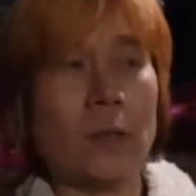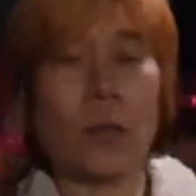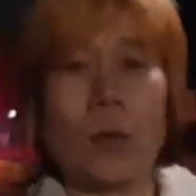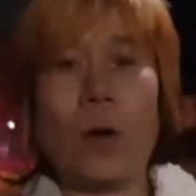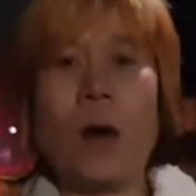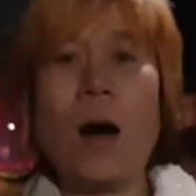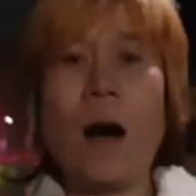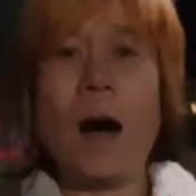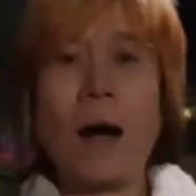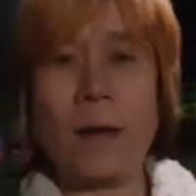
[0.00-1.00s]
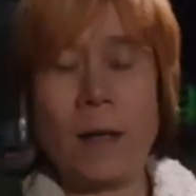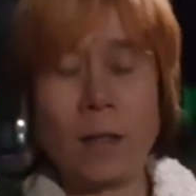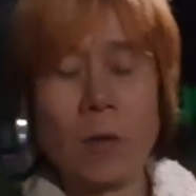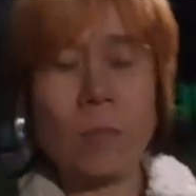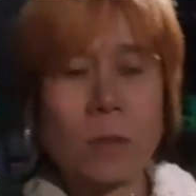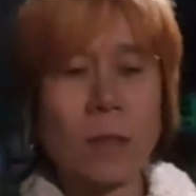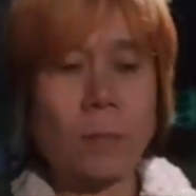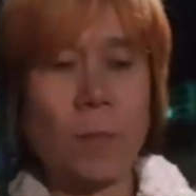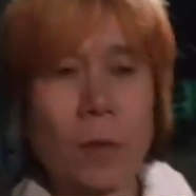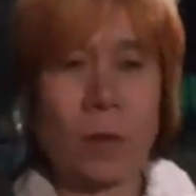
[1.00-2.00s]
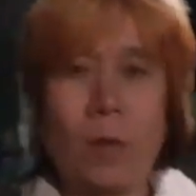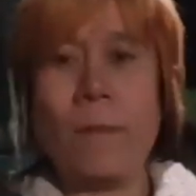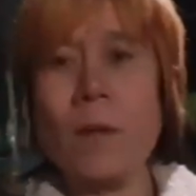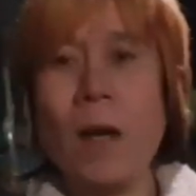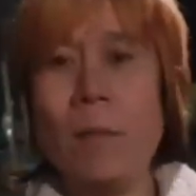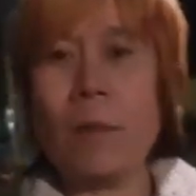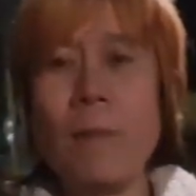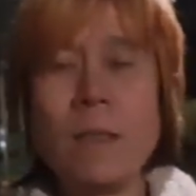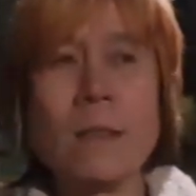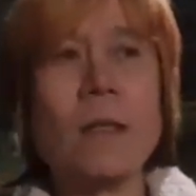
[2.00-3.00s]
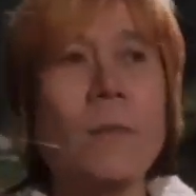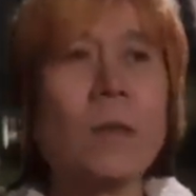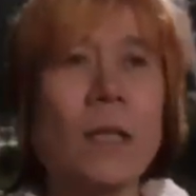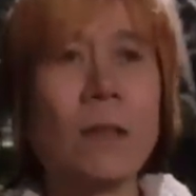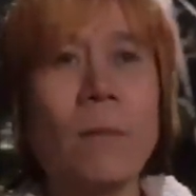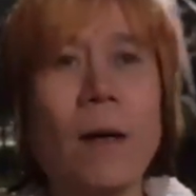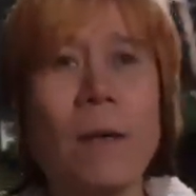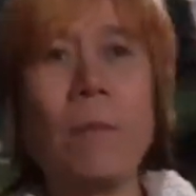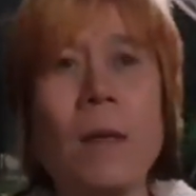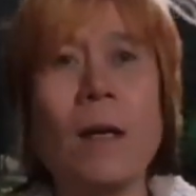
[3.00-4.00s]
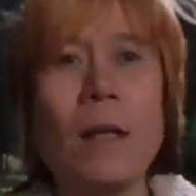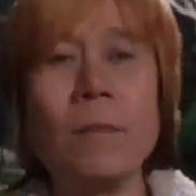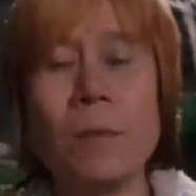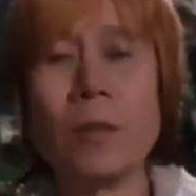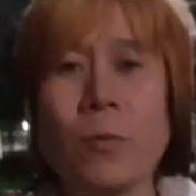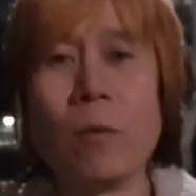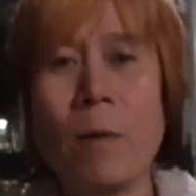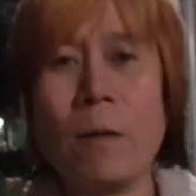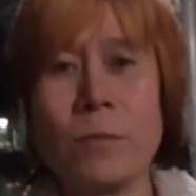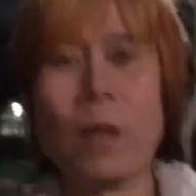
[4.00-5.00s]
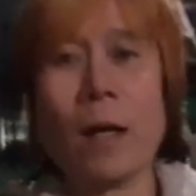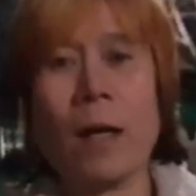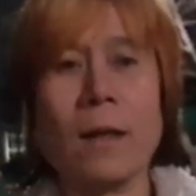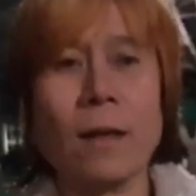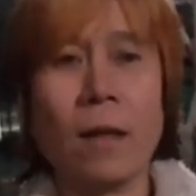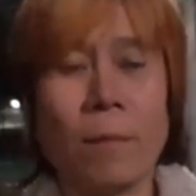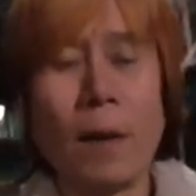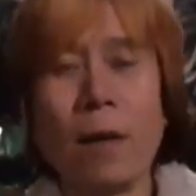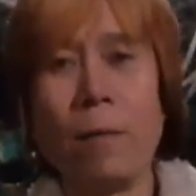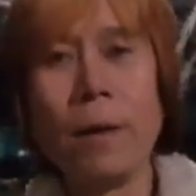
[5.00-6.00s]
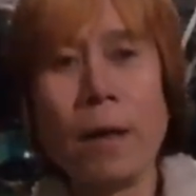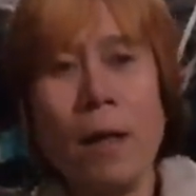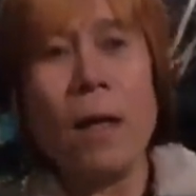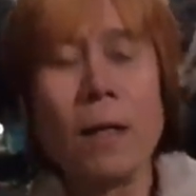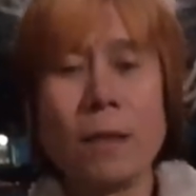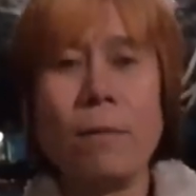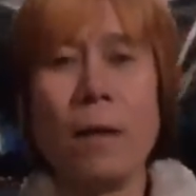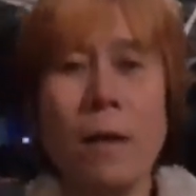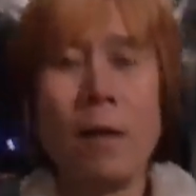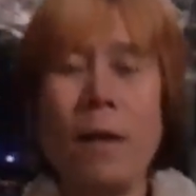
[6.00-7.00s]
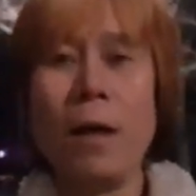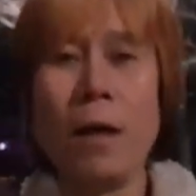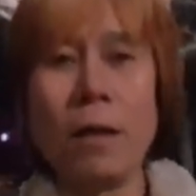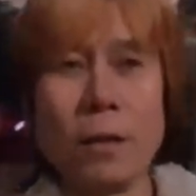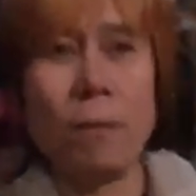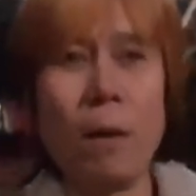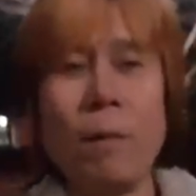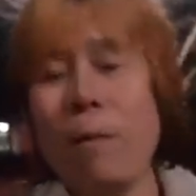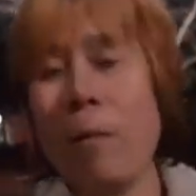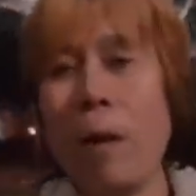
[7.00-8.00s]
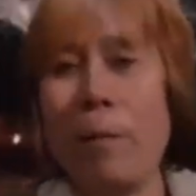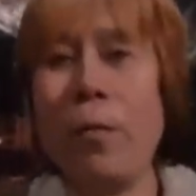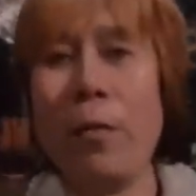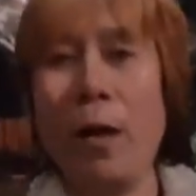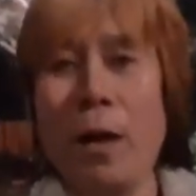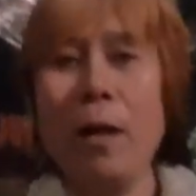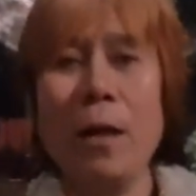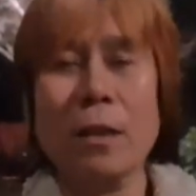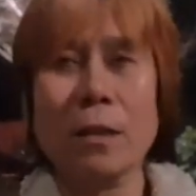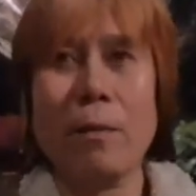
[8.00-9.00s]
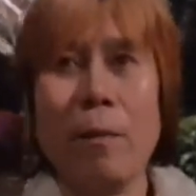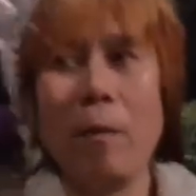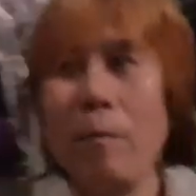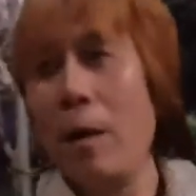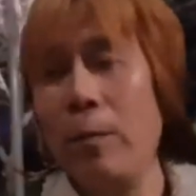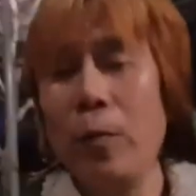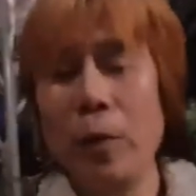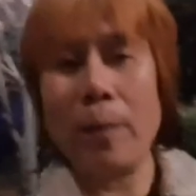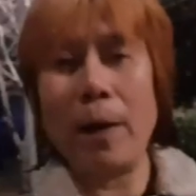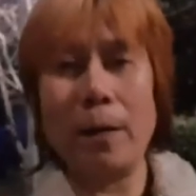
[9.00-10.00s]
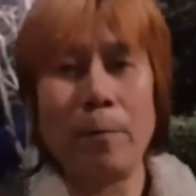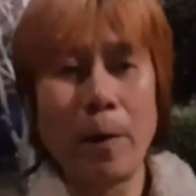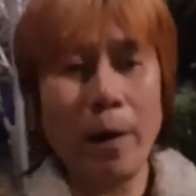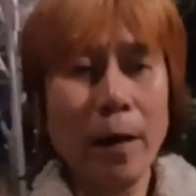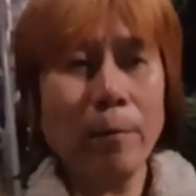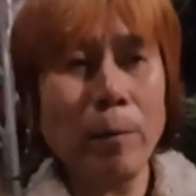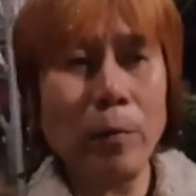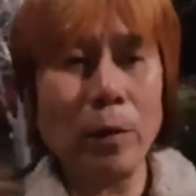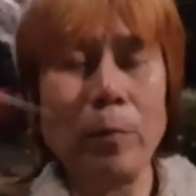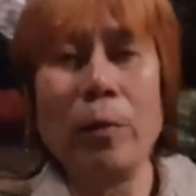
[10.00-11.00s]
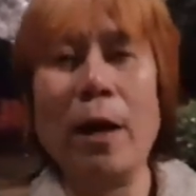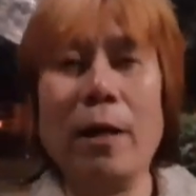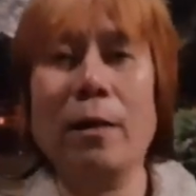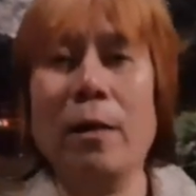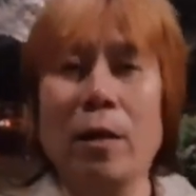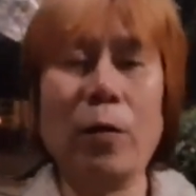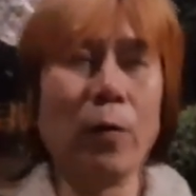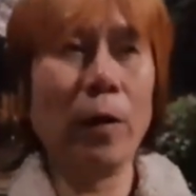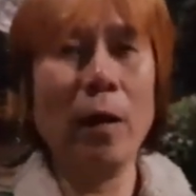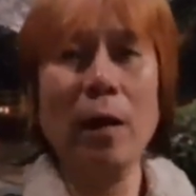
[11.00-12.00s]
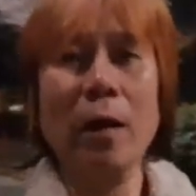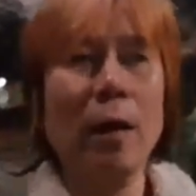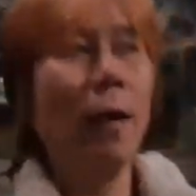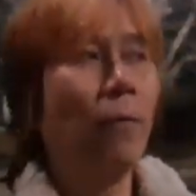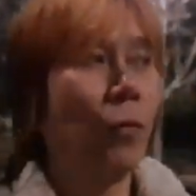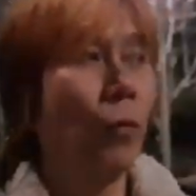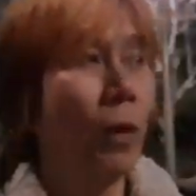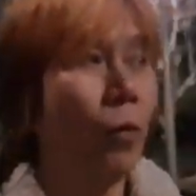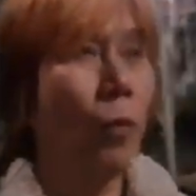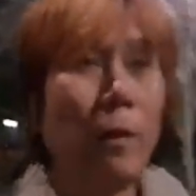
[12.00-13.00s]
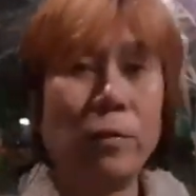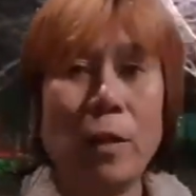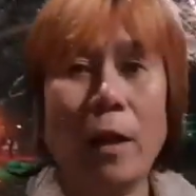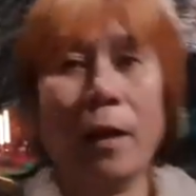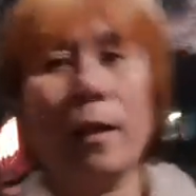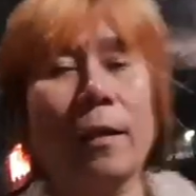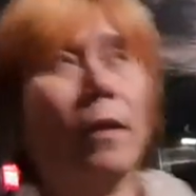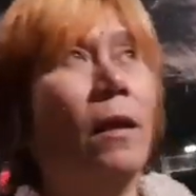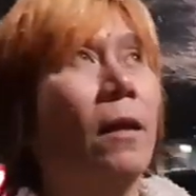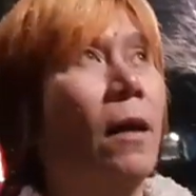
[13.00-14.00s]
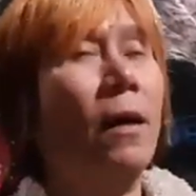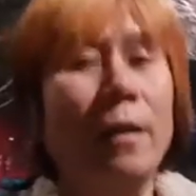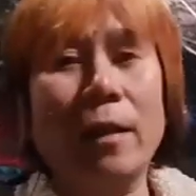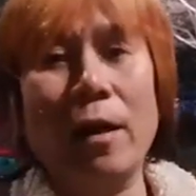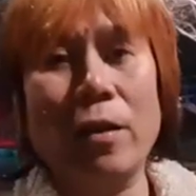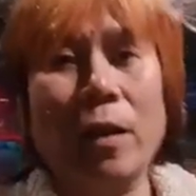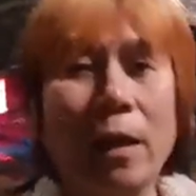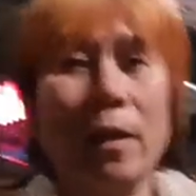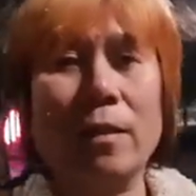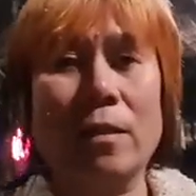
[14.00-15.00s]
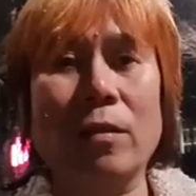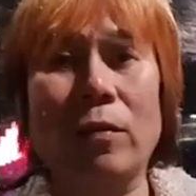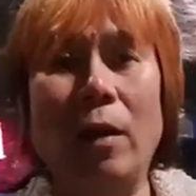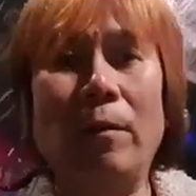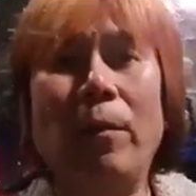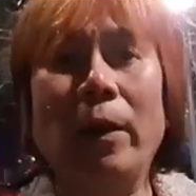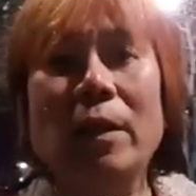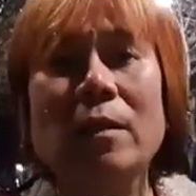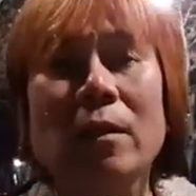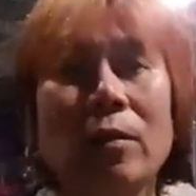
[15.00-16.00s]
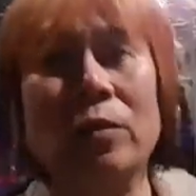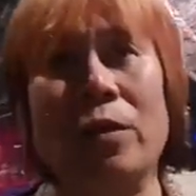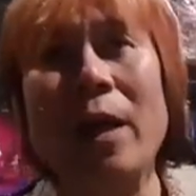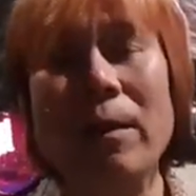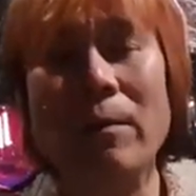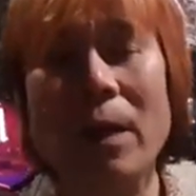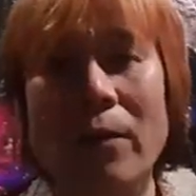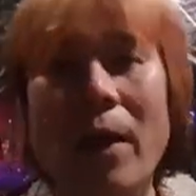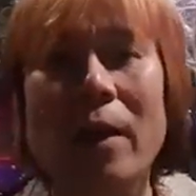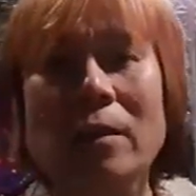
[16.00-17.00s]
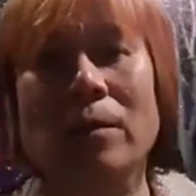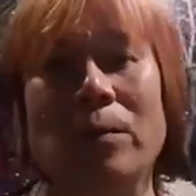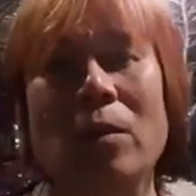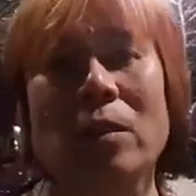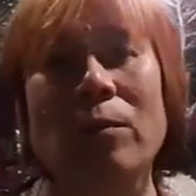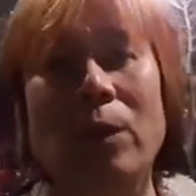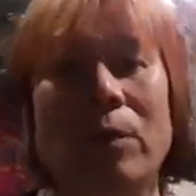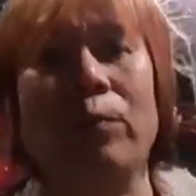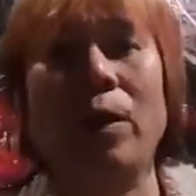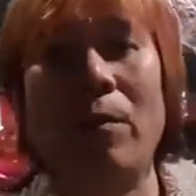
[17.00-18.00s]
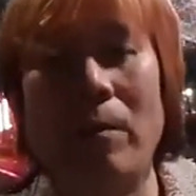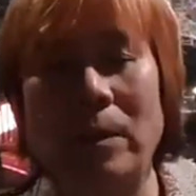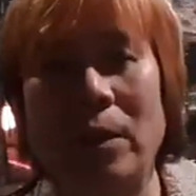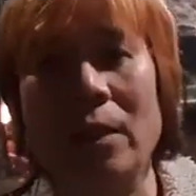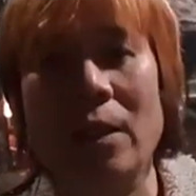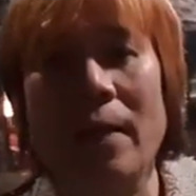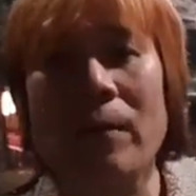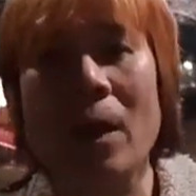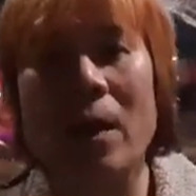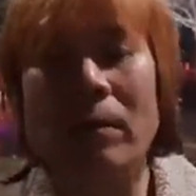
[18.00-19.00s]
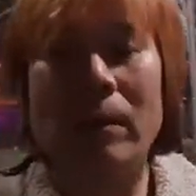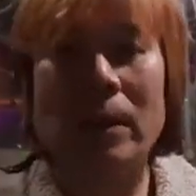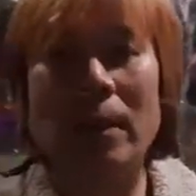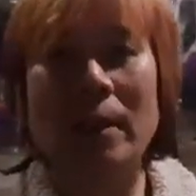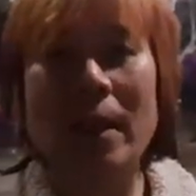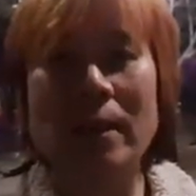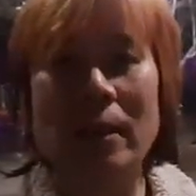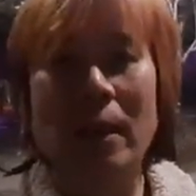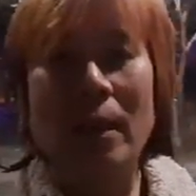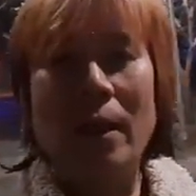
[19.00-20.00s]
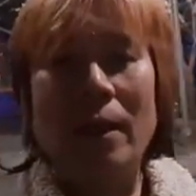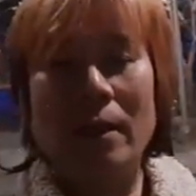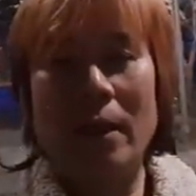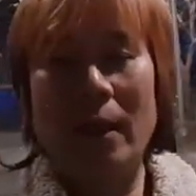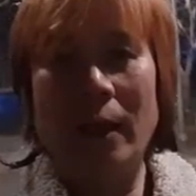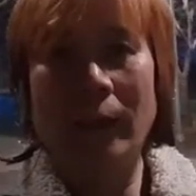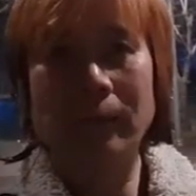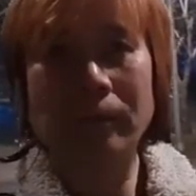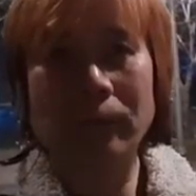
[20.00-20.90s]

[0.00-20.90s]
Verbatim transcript: Johanan. Kumusta na po kayo? Reminders lang po sa ating mga kaibigan, please wear warm jacket at napakalamig sa mga sa mga bababa po ng sa bababa po paliparan papunta po right here in Korea wear warm jacket at talagang ngayon nag-i-snow lang po. It is a good timing right here sa Pyeongchang. Pwede po tayo mamasyal dyan, mamasyal dyan sa, sa,